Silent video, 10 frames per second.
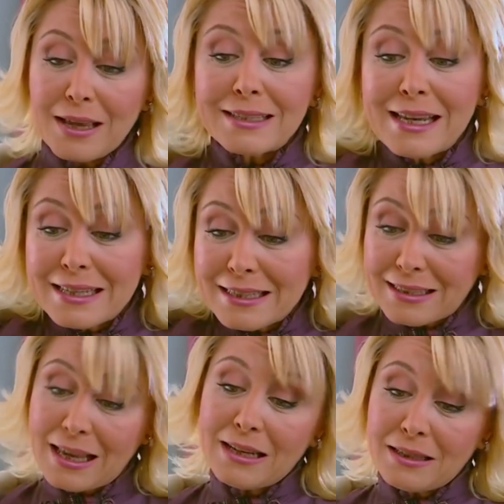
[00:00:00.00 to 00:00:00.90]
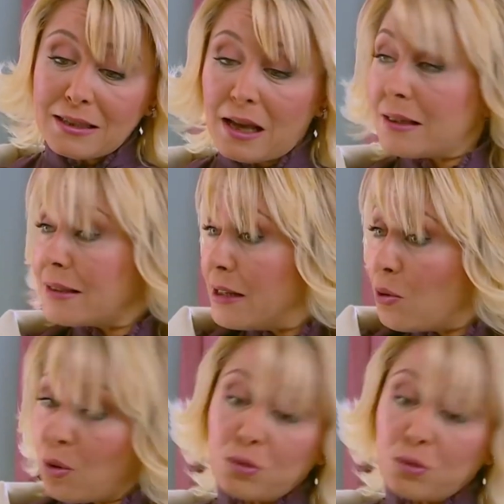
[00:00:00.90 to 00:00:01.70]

Seni isteyen insan da seni